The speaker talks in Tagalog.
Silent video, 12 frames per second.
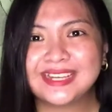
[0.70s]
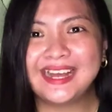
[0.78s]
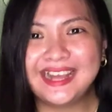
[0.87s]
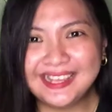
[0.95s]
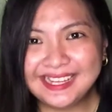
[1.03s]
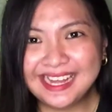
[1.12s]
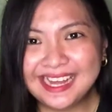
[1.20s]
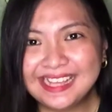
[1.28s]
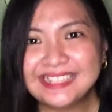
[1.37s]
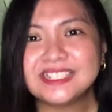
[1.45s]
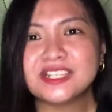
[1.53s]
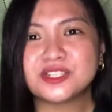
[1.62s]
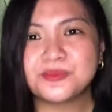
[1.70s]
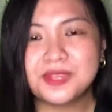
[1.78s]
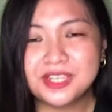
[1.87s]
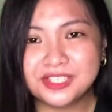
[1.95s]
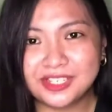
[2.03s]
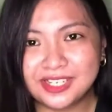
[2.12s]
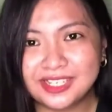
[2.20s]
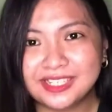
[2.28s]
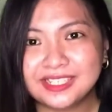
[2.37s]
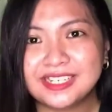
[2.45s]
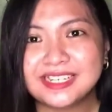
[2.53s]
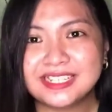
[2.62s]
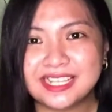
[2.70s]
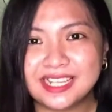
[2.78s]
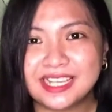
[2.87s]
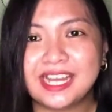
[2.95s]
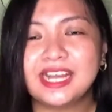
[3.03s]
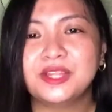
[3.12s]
Hi guys, it's me, Sharina Garcia